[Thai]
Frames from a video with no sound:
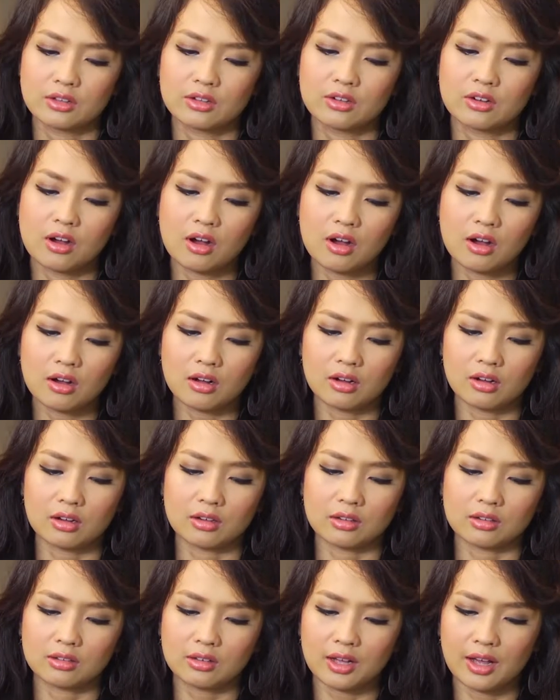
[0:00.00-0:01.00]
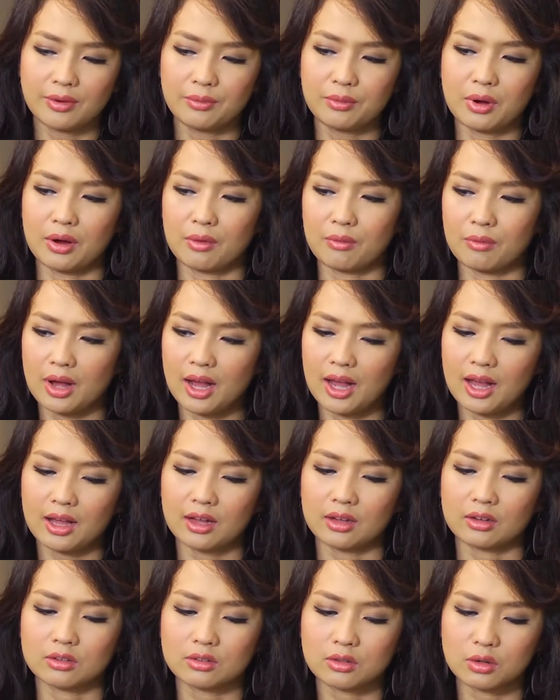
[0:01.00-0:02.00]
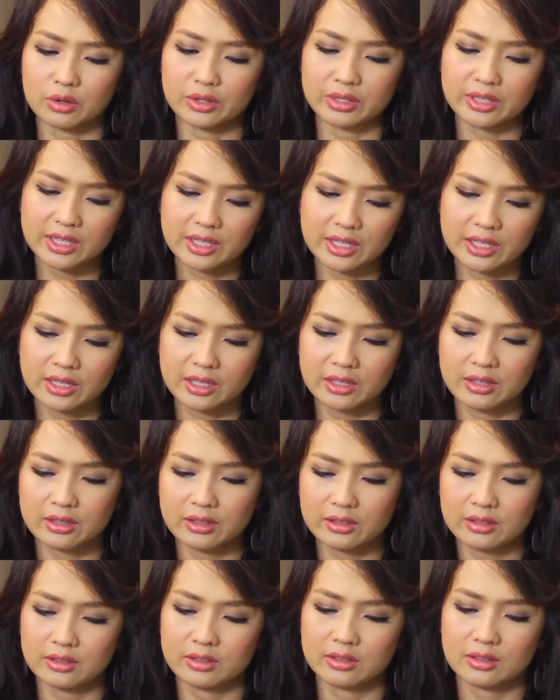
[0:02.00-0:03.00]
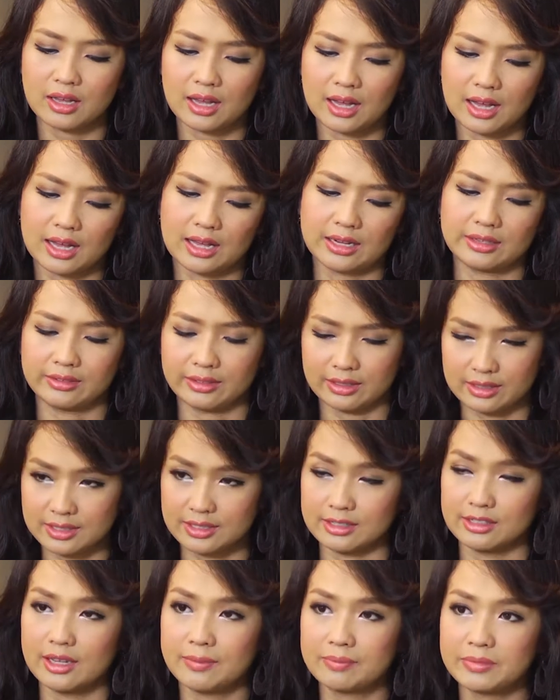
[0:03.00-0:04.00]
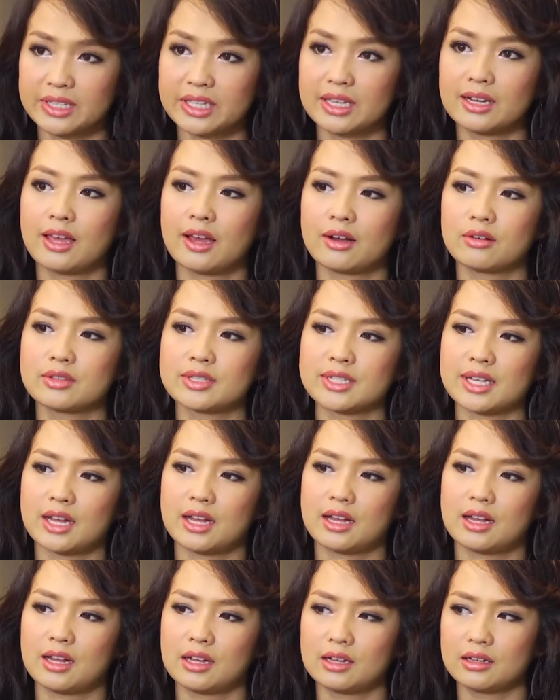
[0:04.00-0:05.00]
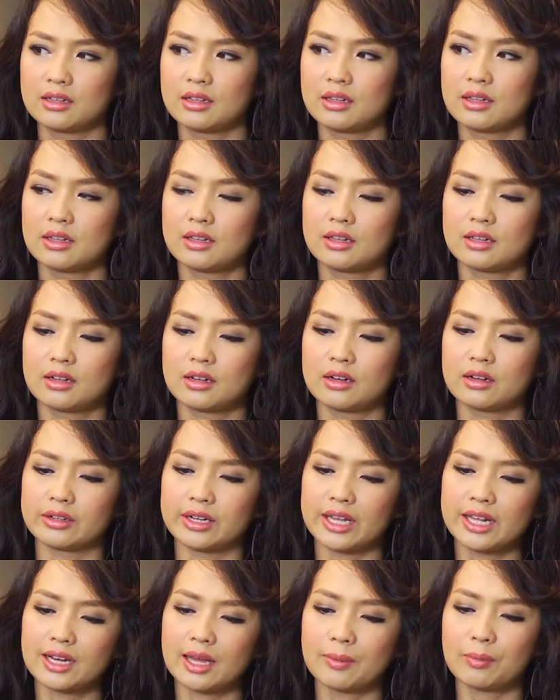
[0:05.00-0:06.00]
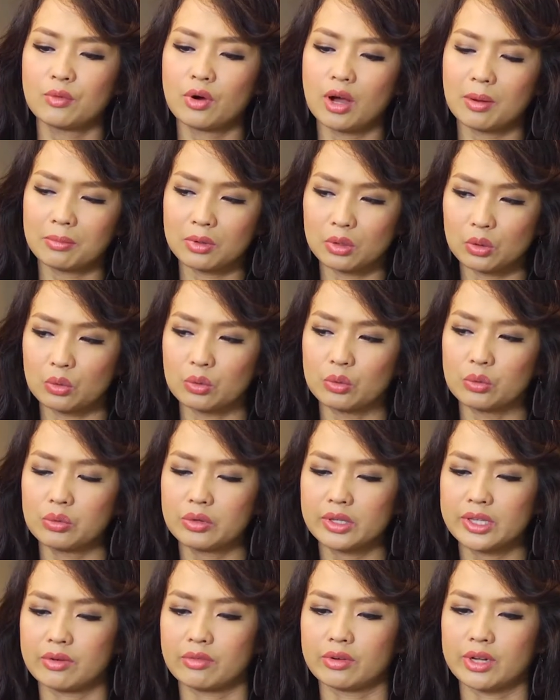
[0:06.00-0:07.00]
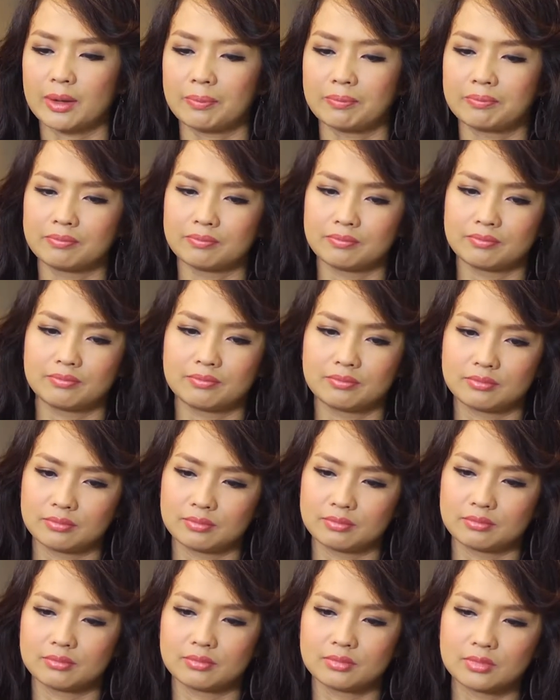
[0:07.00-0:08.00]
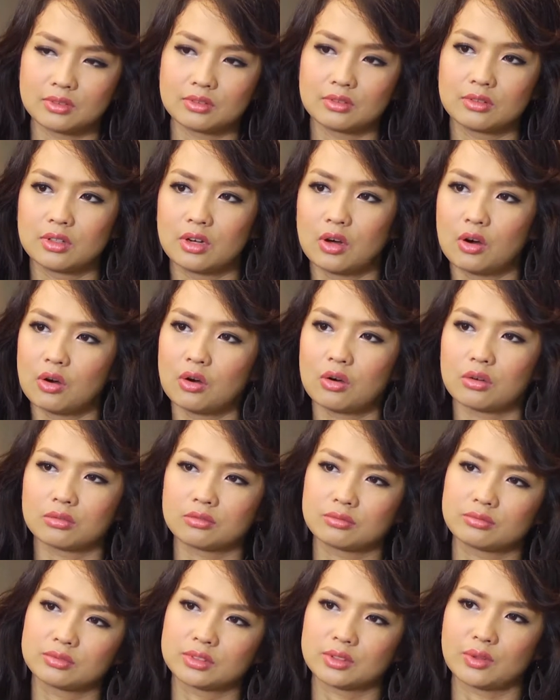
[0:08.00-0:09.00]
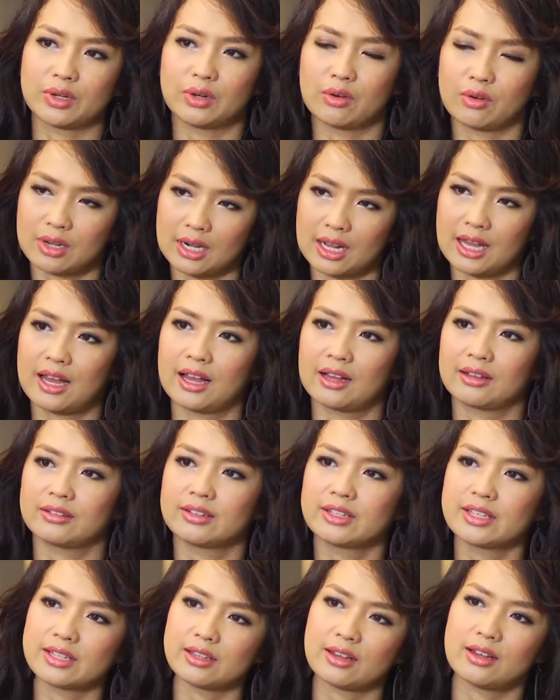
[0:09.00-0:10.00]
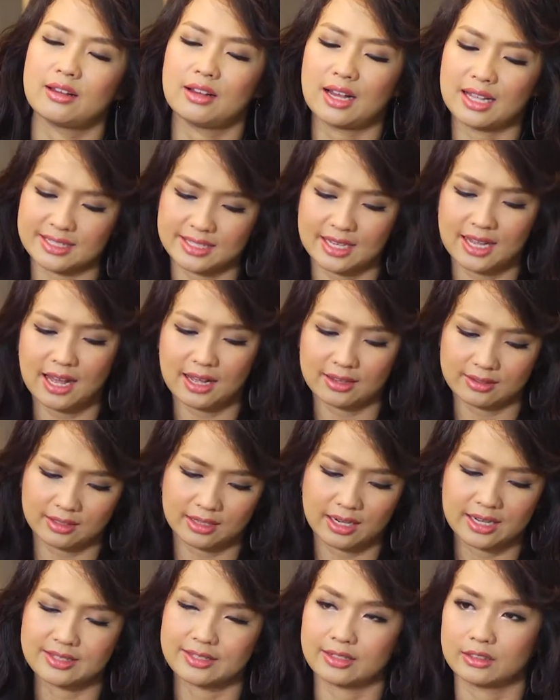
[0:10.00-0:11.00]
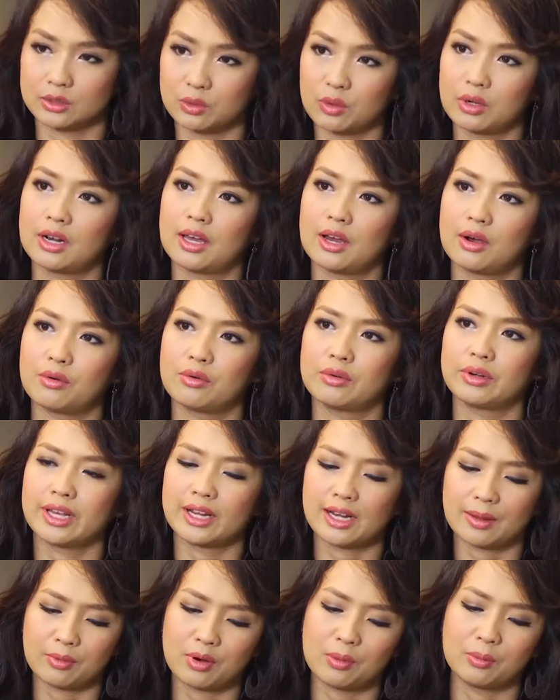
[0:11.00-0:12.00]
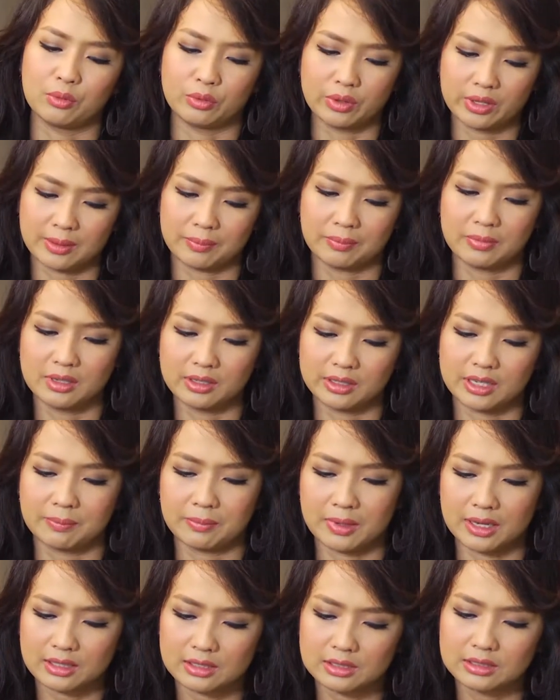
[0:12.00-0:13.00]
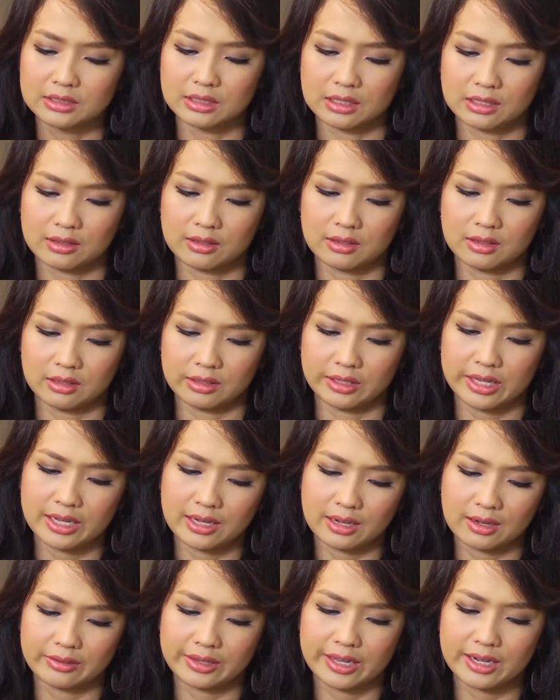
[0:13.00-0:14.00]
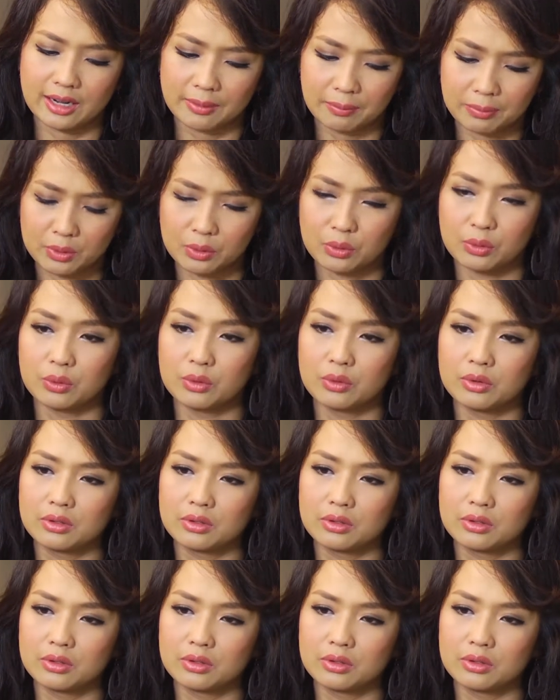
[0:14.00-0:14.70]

ก็คาดหวังว่าคนที่อ่านหนังสือเล่มนี้แล้วจะได้รับความรู้เกี่ยวกับโลกตอนออกกลางที่อาจจะห่างไกลจากตัวเราได้รับความรู้เกี่ยวกับเรื่องนั้นมากขึ้นได้ได้รับรู้